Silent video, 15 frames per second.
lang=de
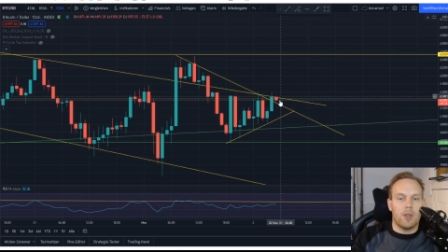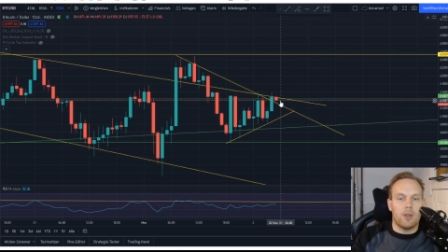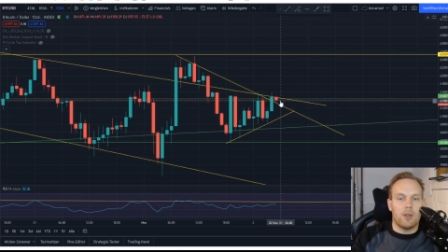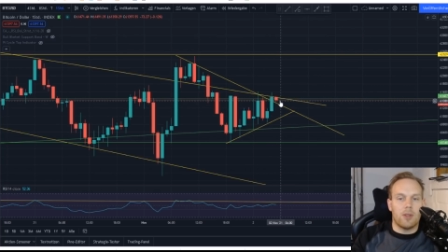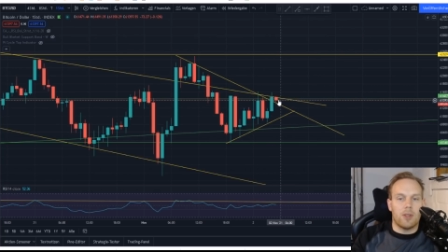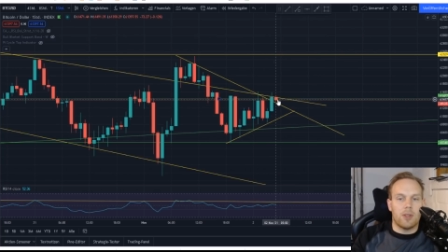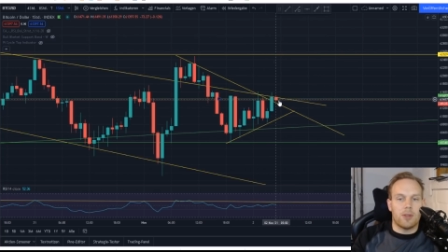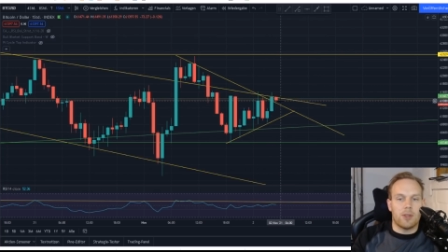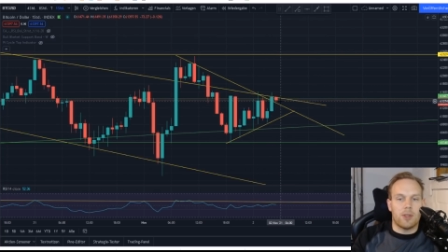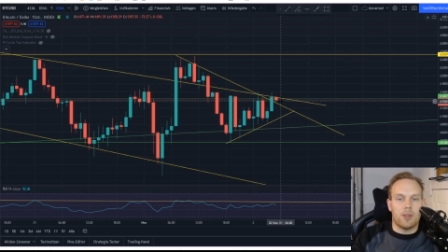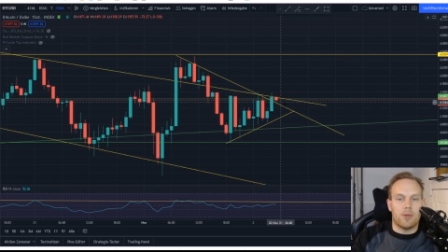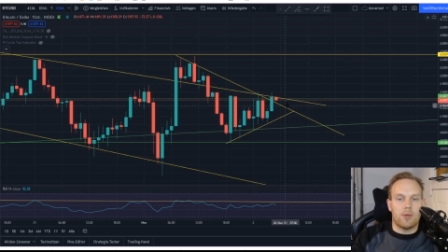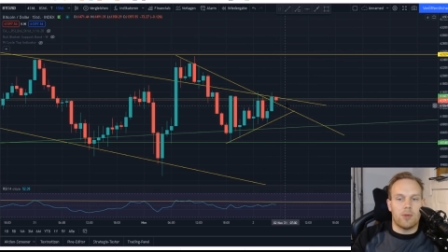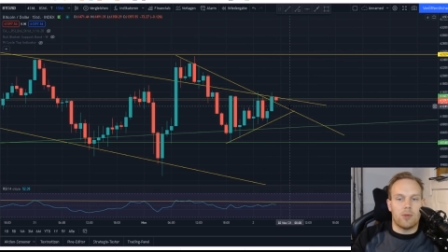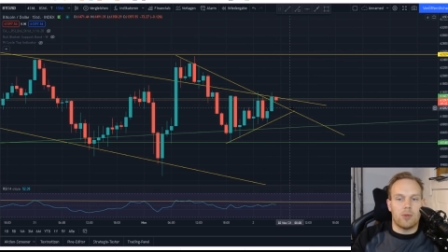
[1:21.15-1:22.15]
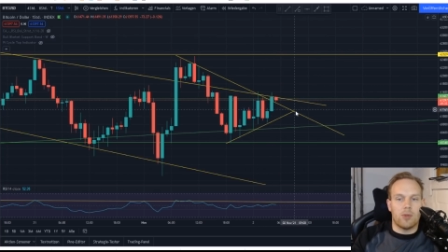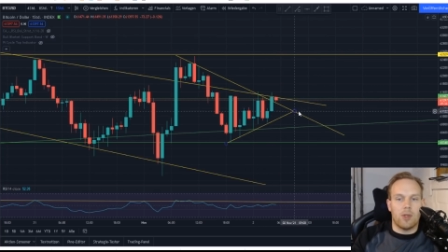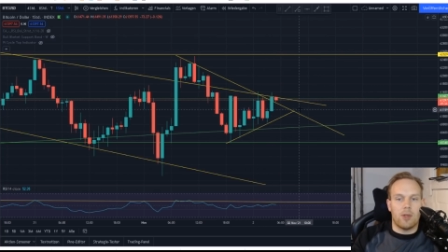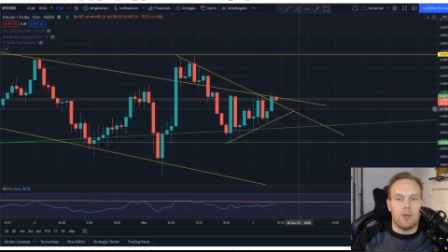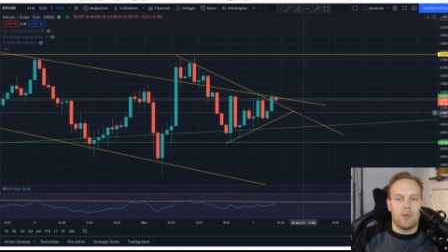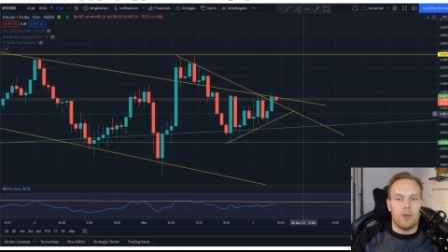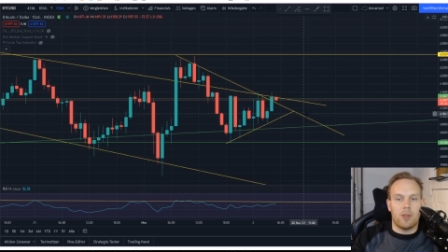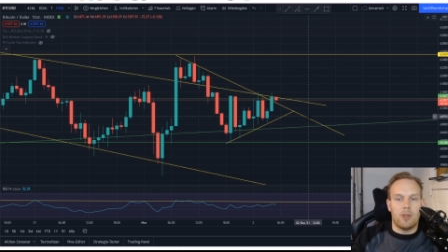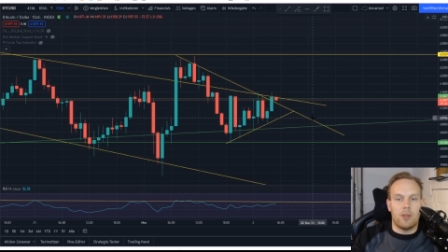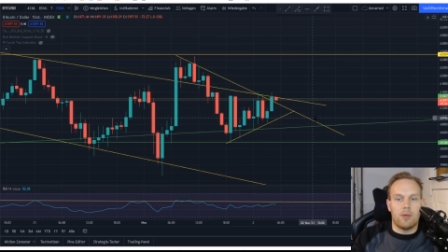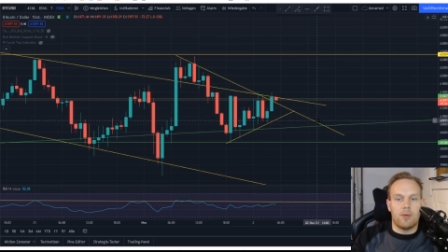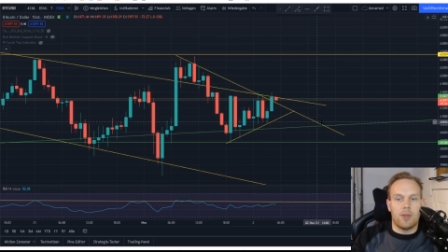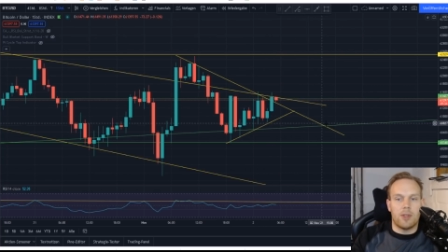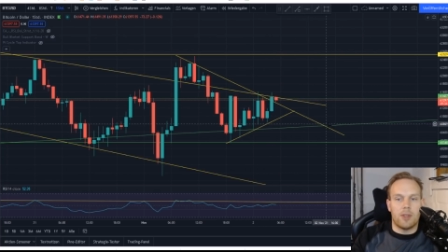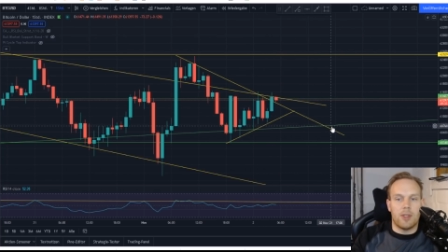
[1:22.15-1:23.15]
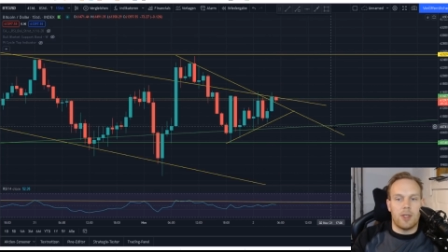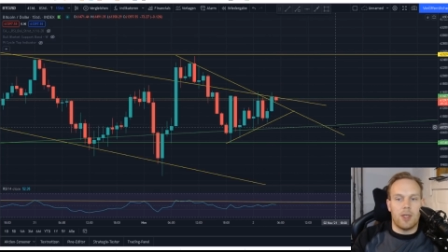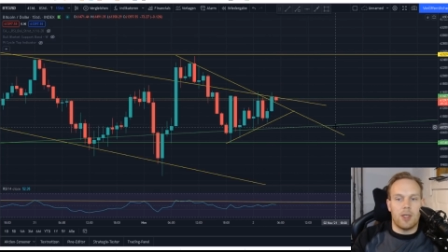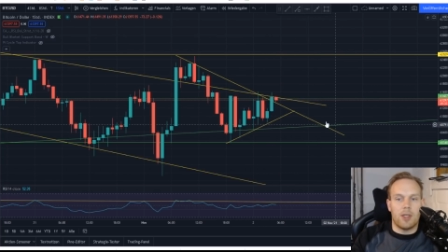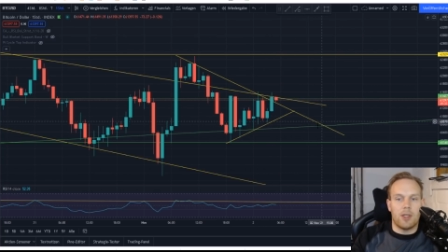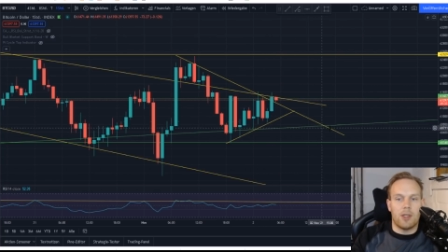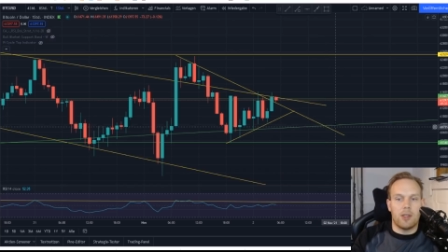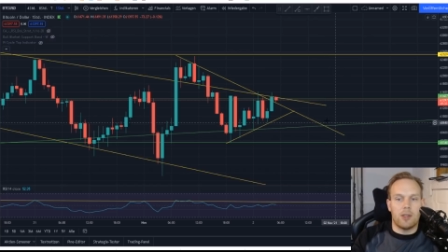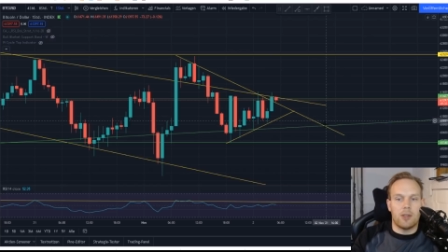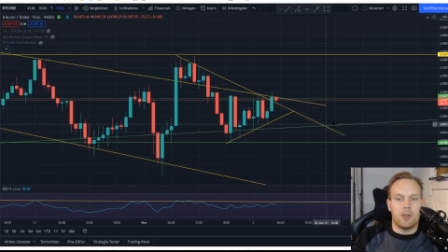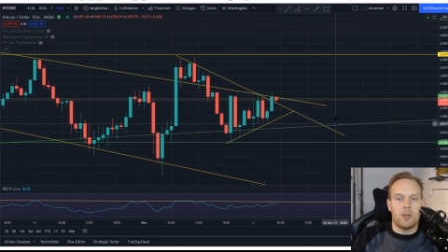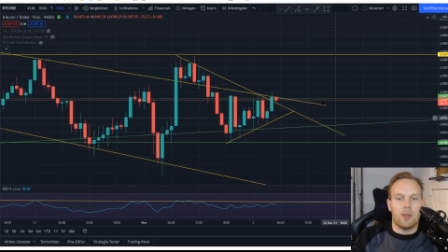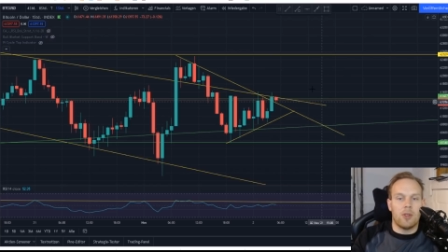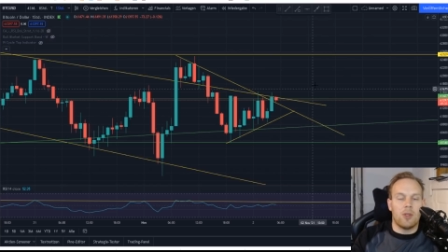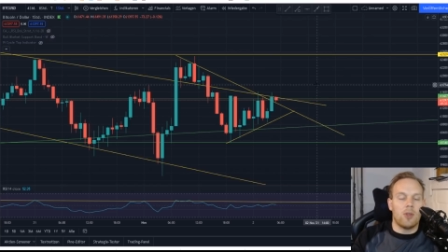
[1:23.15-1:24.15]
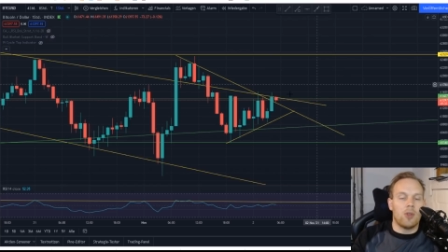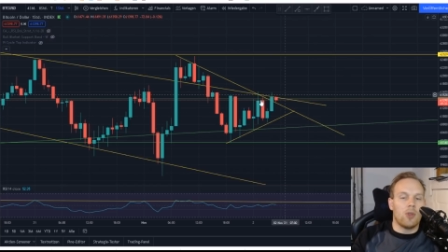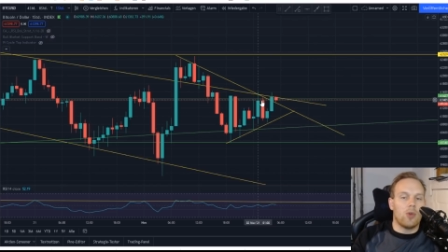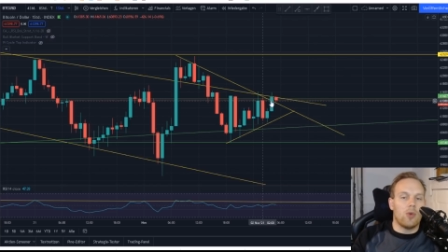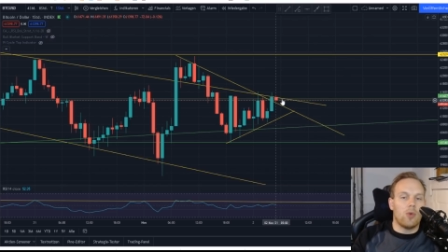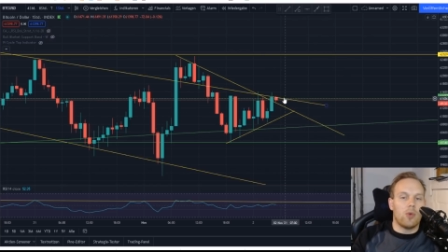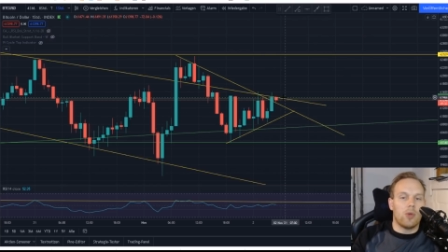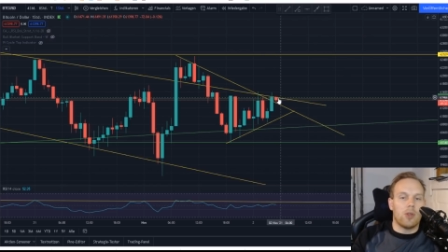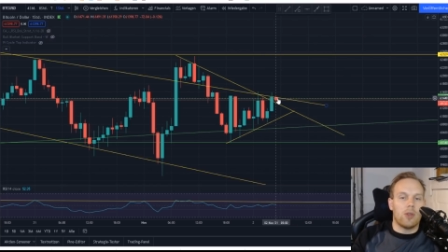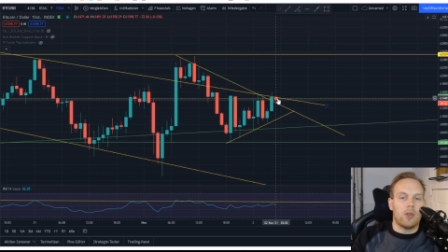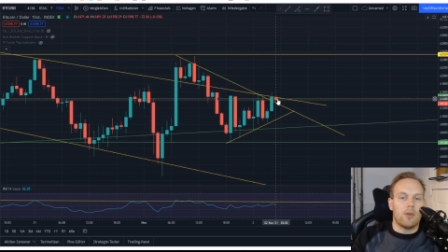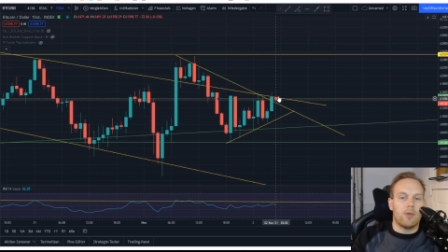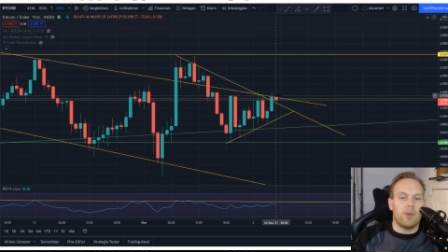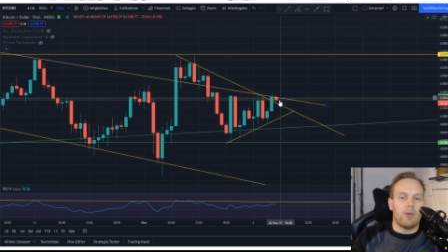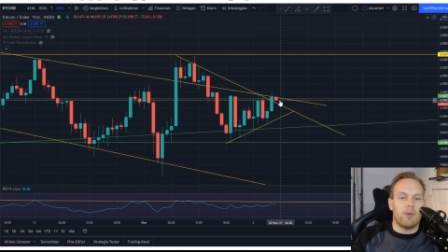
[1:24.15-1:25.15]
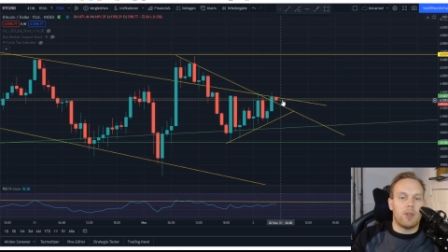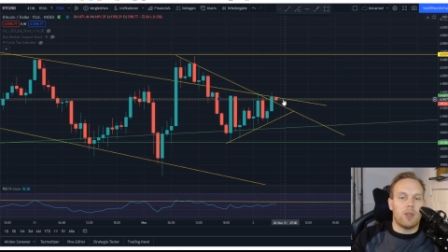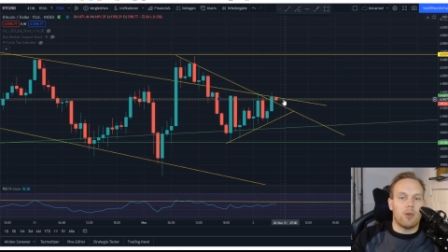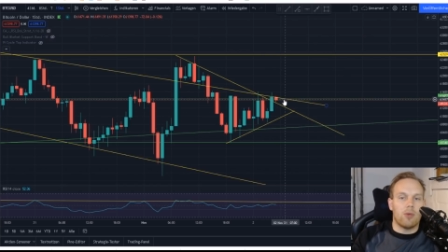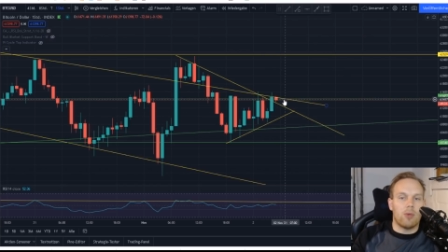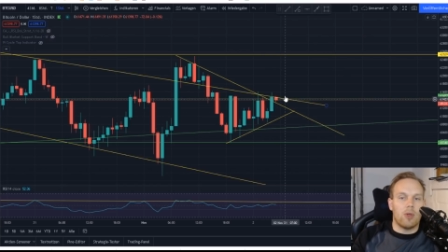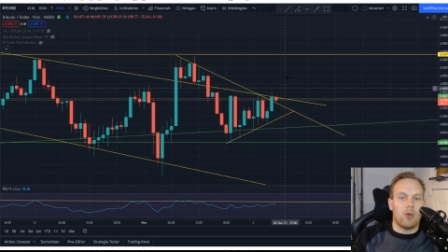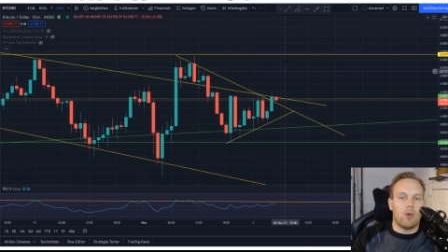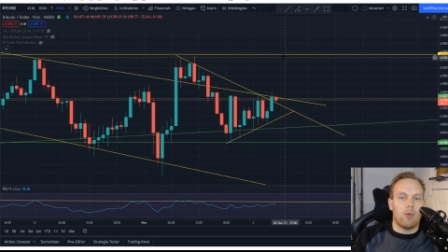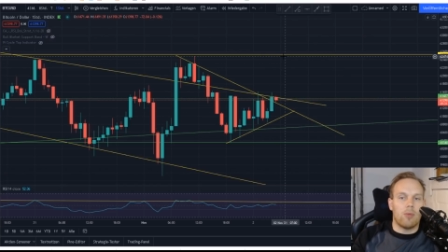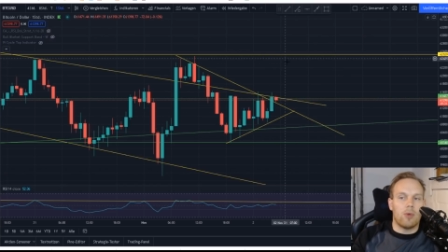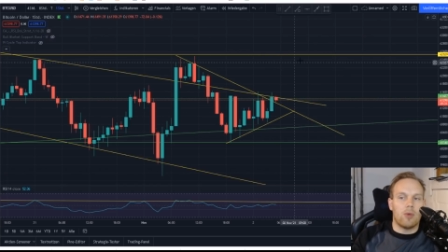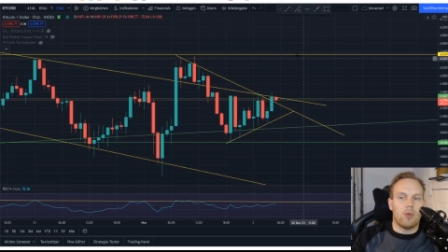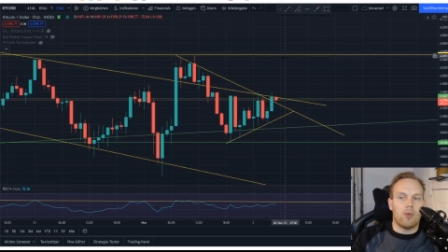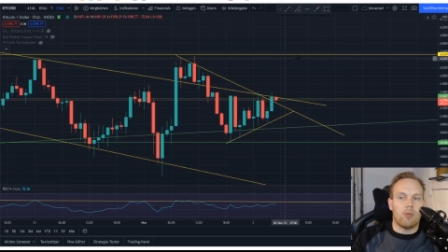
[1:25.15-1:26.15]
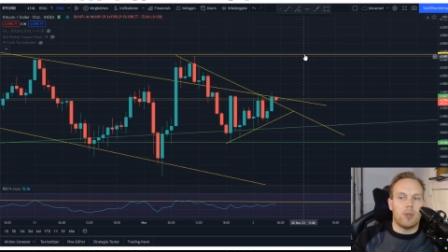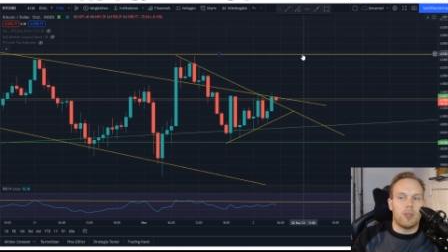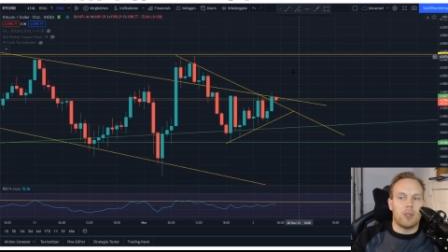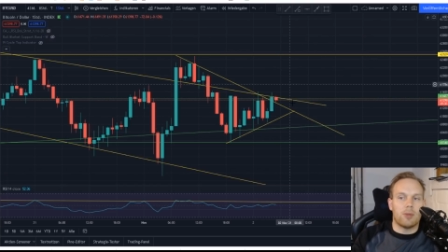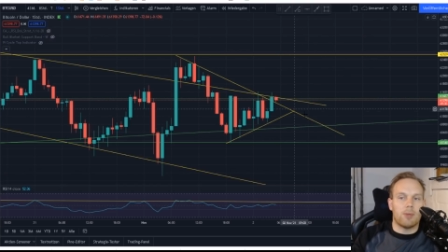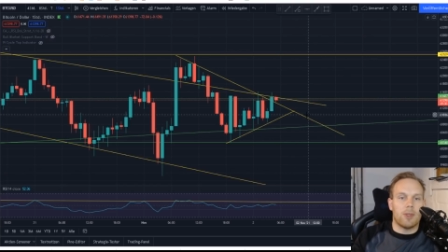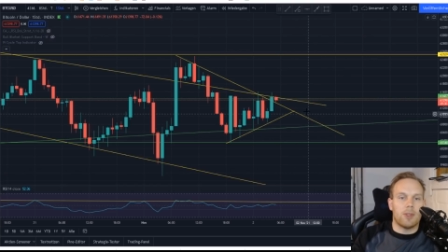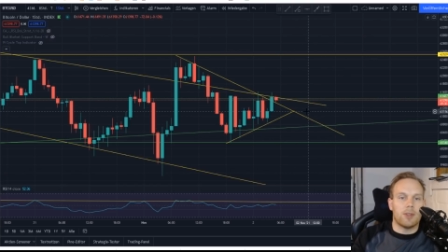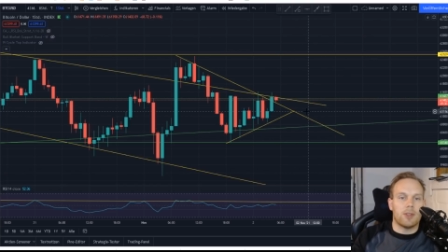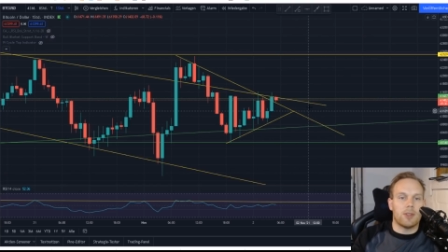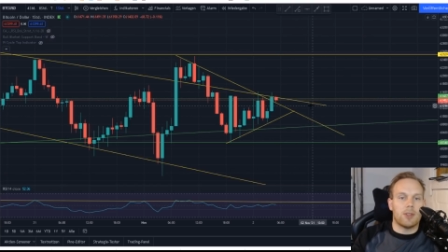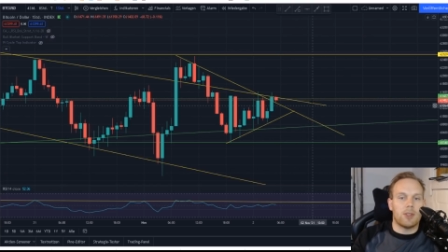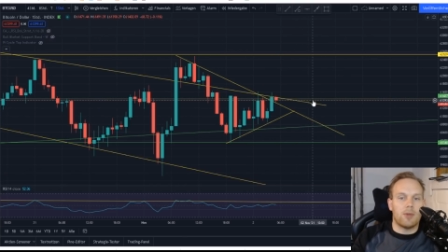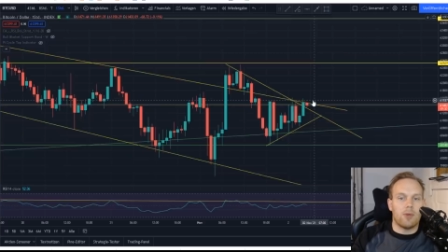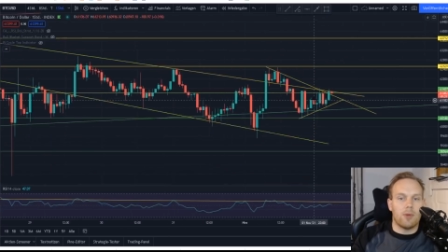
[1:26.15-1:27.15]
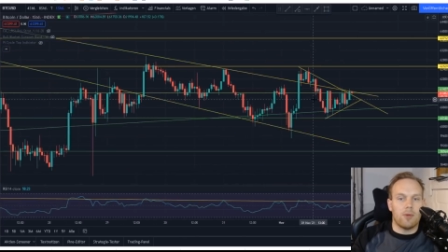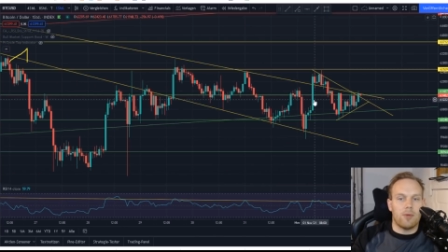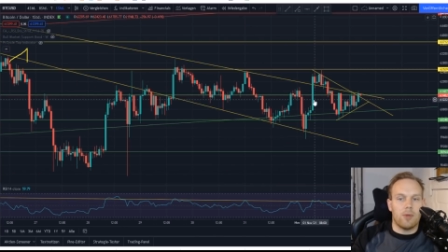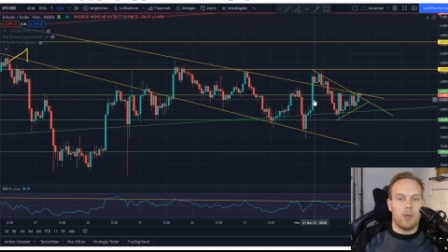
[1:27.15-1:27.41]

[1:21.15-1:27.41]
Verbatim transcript: kann es sein, dass wir uns auch einfach hier weiter entlang hangeln oder wenn wir darüber kommen, nochmal die 62,5.